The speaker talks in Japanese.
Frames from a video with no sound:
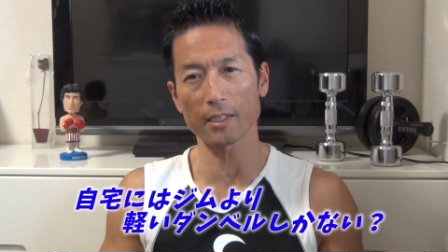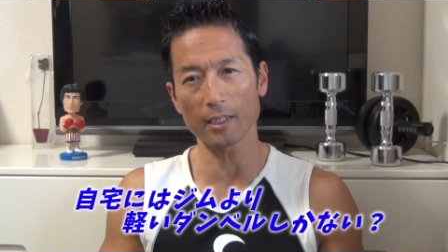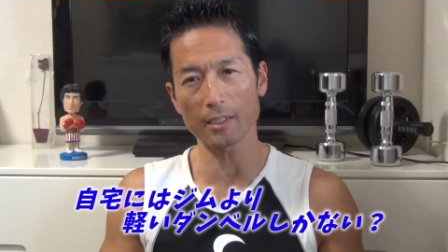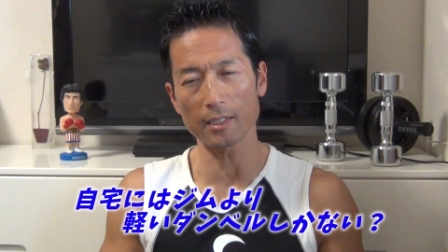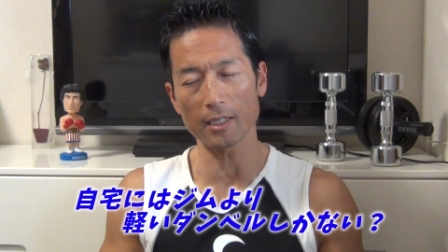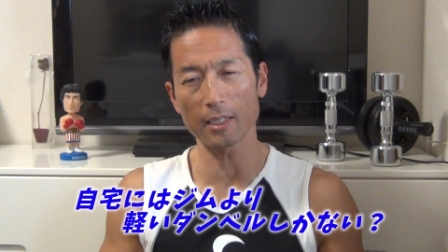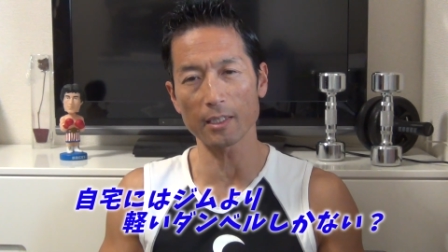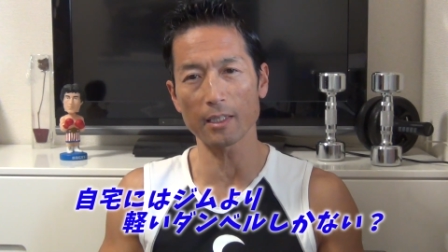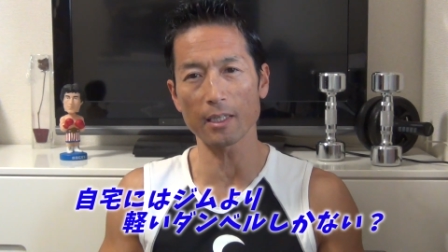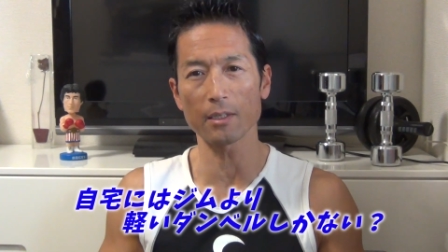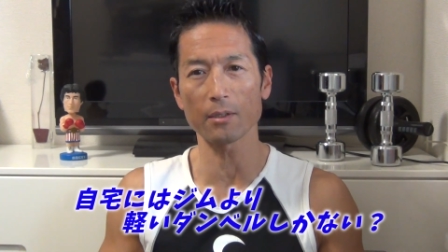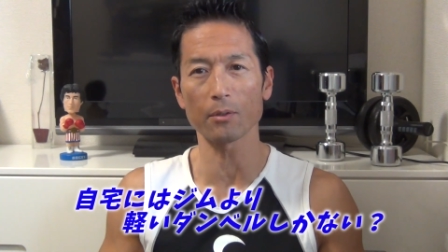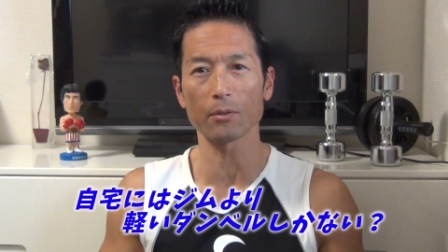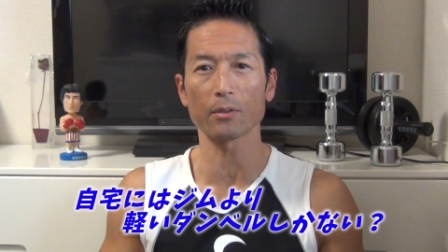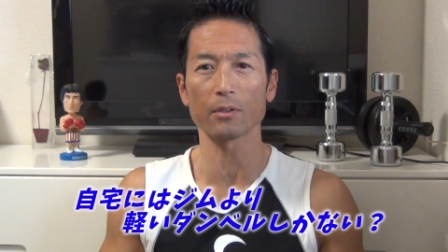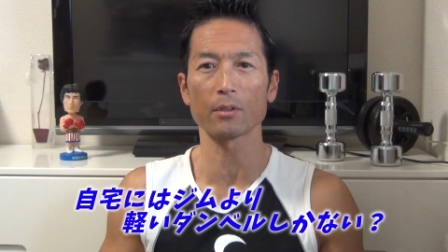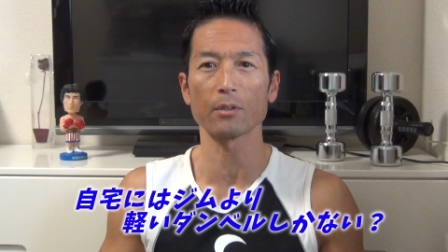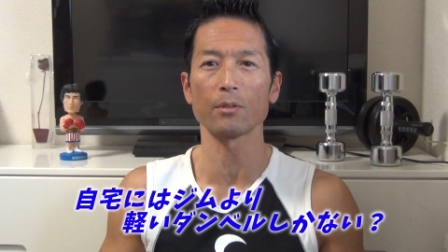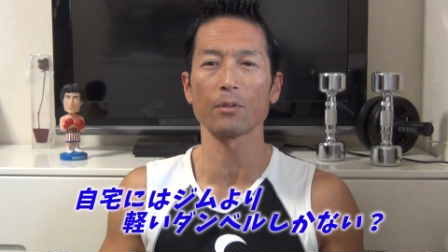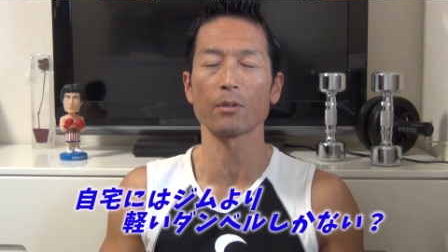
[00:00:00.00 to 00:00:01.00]
かせらんない
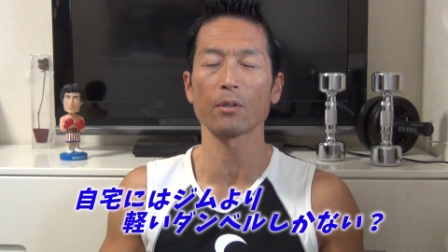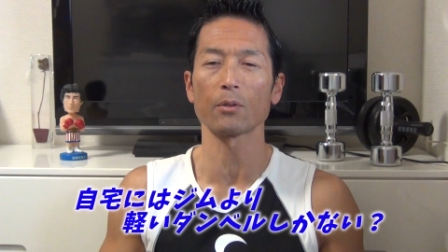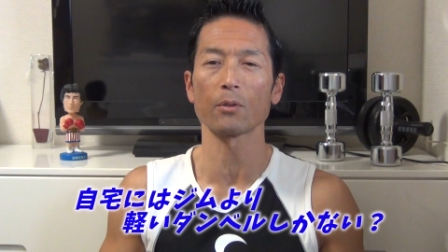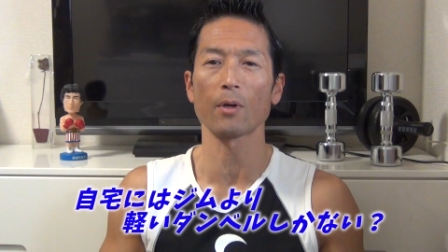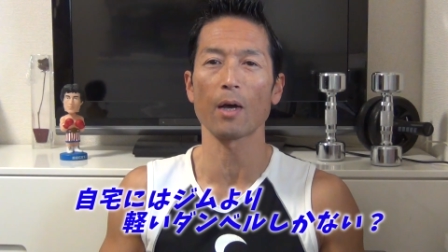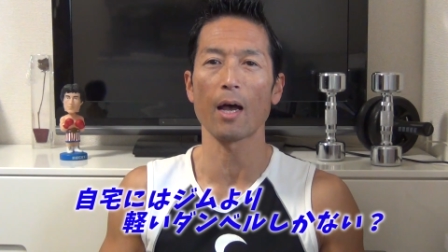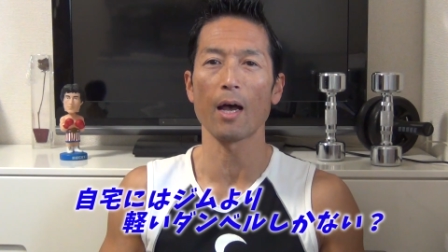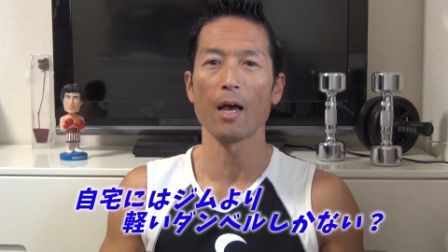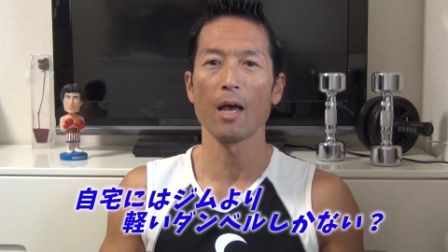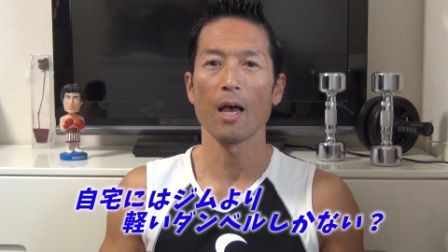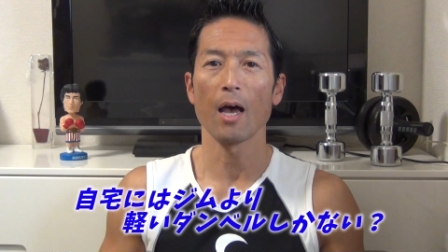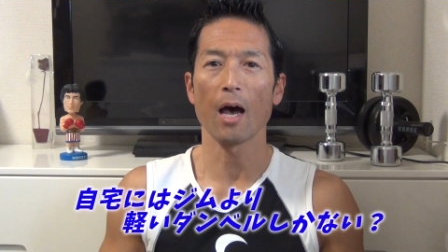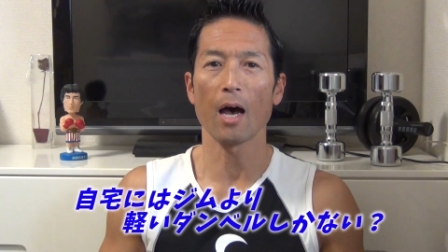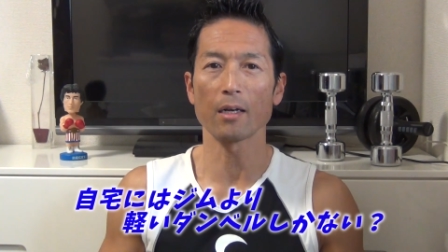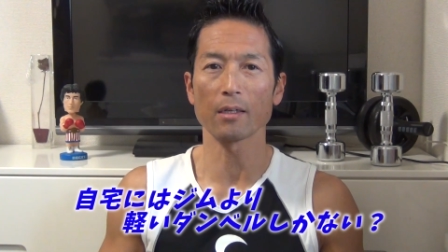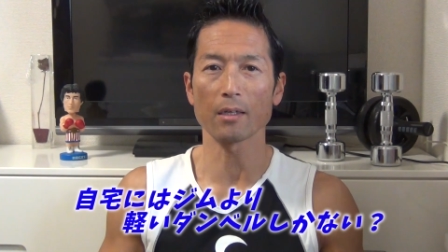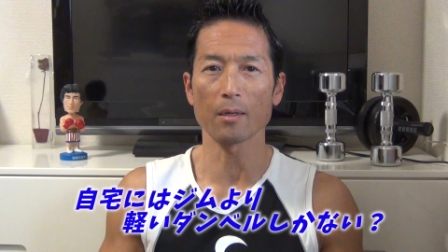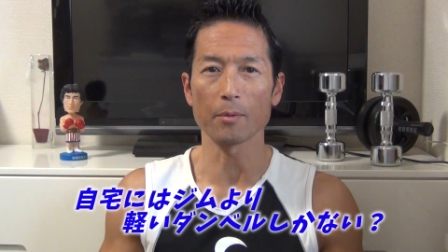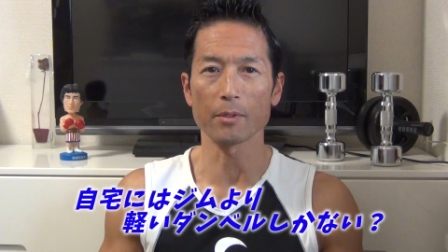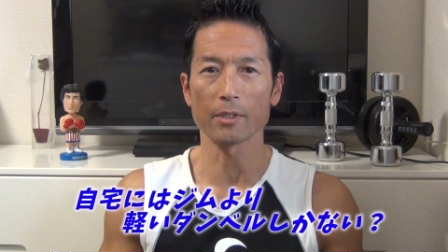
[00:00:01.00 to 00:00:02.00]
よっていうことが
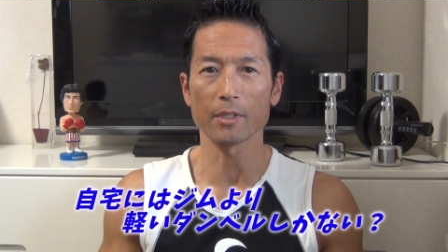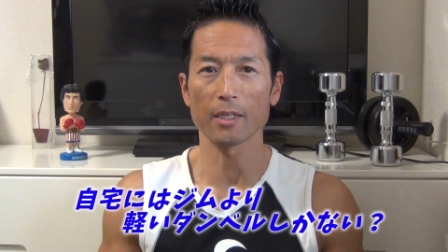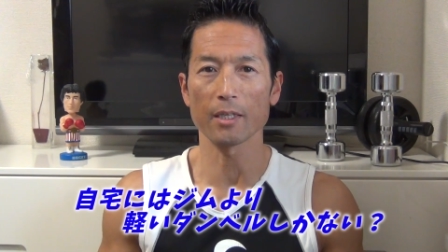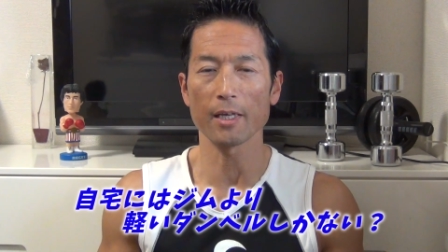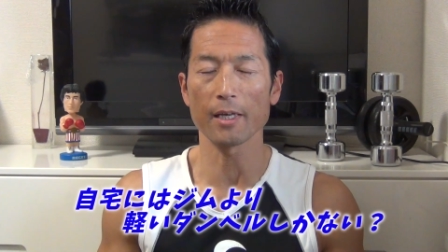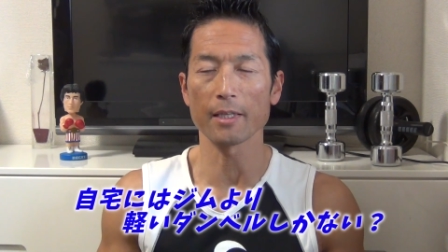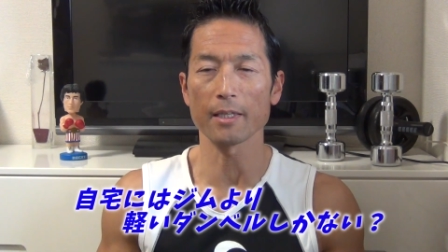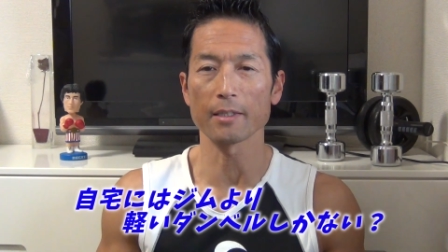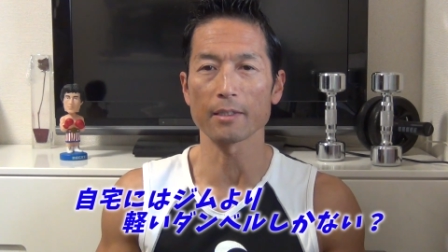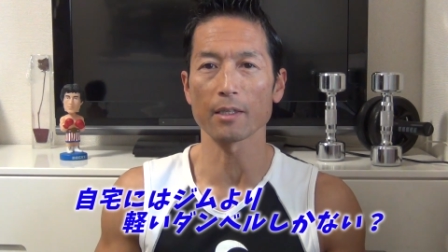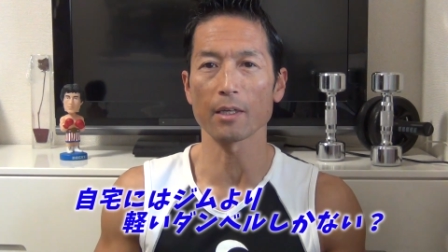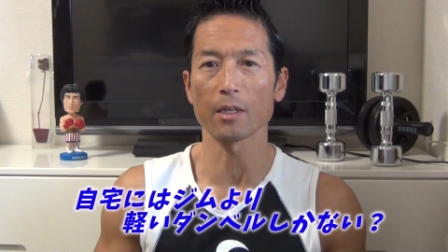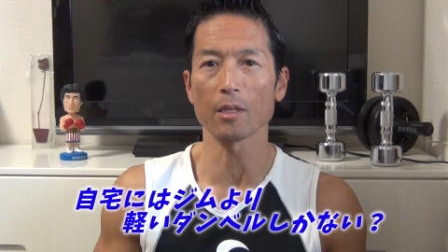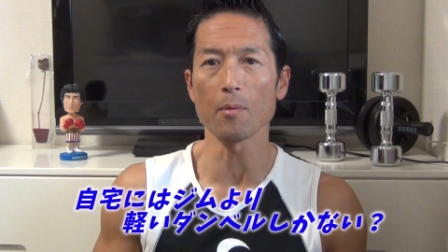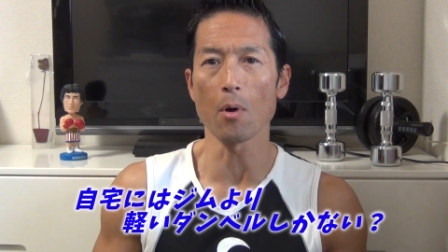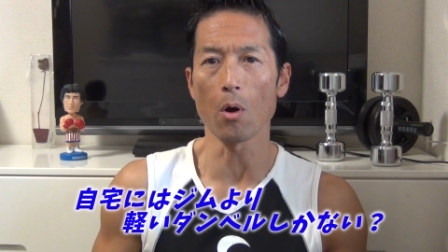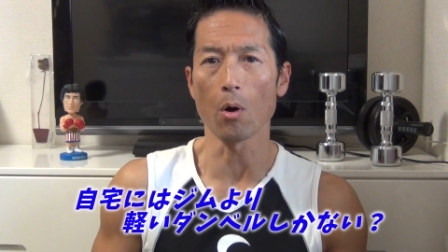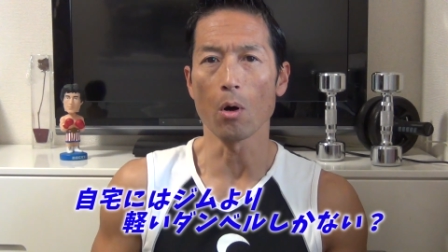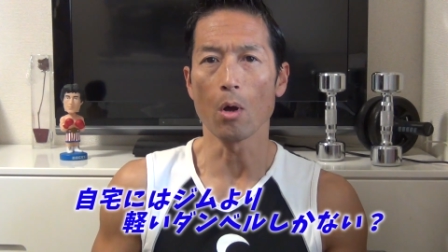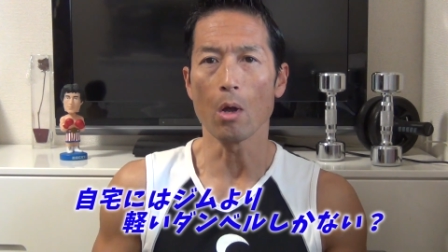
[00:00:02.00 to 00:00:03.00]
あるかもしれないんですけれ
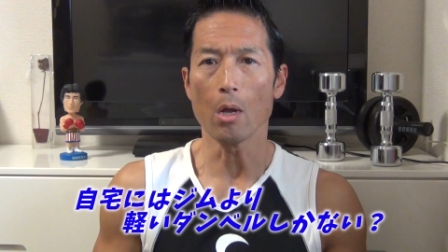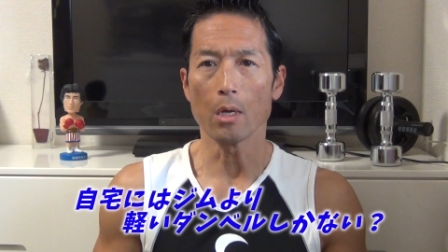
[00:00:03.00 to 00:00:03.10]
ども、